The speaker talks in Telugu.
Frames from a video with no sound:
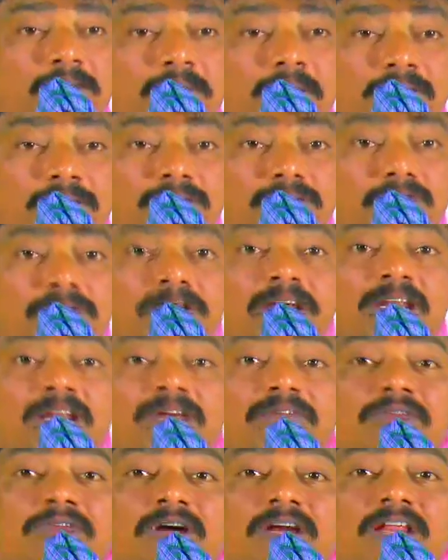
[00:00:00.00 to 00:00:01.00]
భక్తుడైన
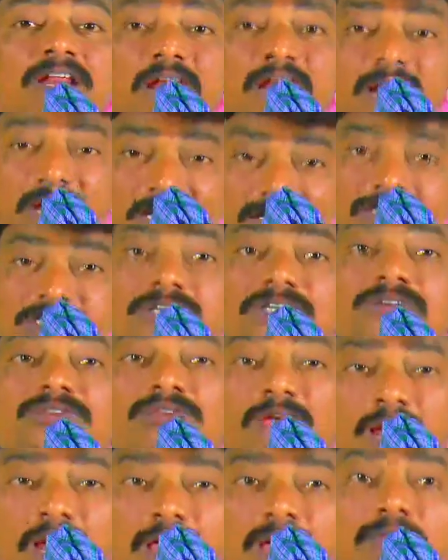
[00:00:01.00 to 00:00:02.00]
వాని లక్షణం
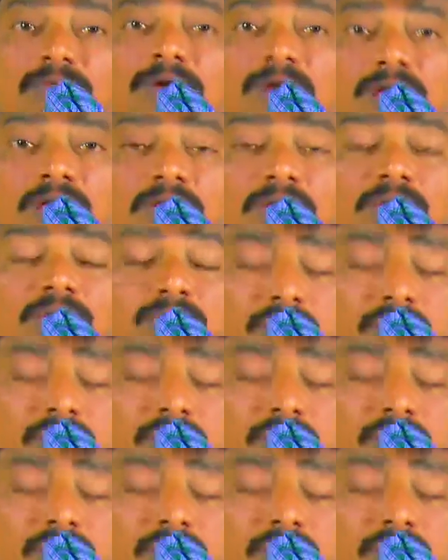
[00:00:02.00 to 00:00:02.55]
ఎలా ఉండాలో